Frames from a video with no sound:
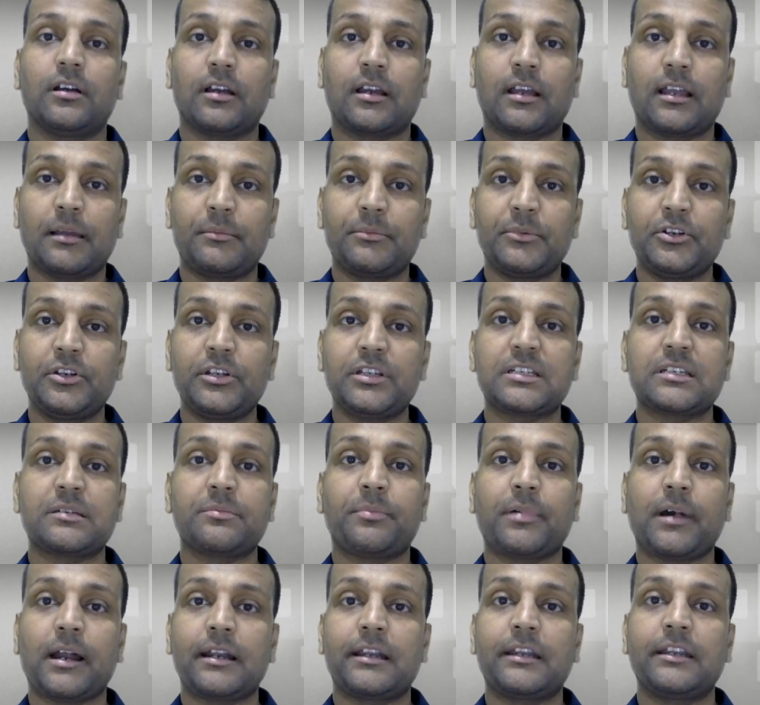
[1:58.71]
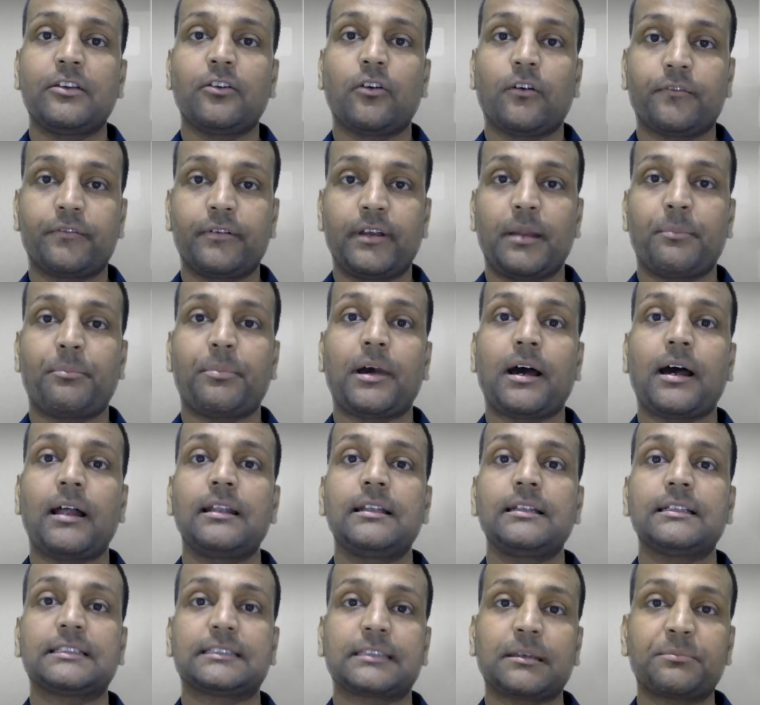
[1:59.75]
कम्युनिस्ट पार्टी ऑफ नेपाल
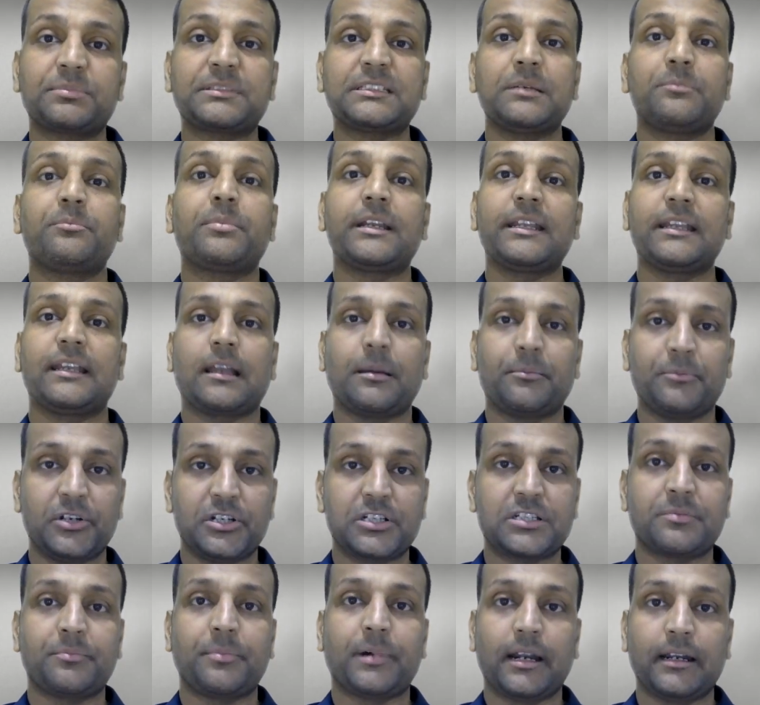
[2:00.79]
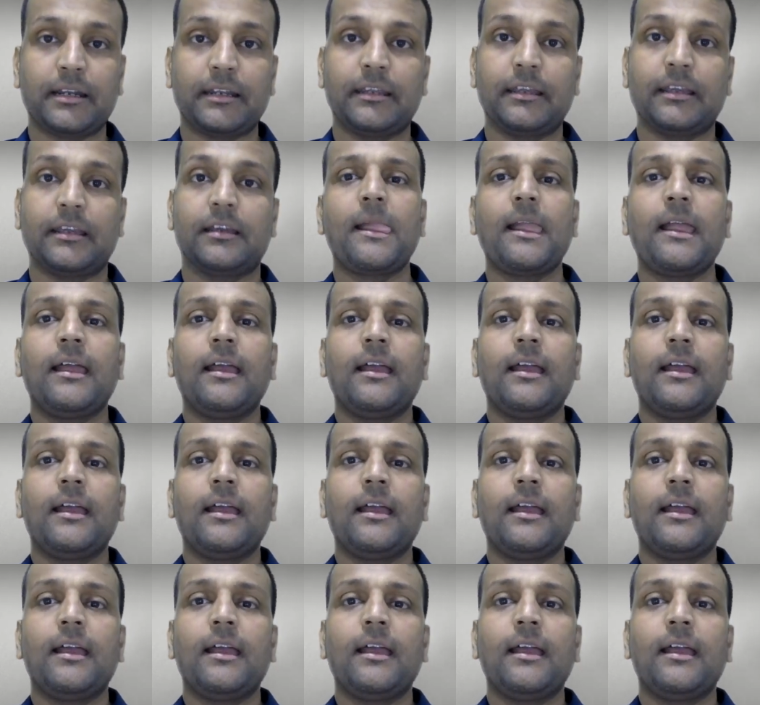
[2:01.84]
सबसे बड़ी कम्युनिस्ट पार्टी है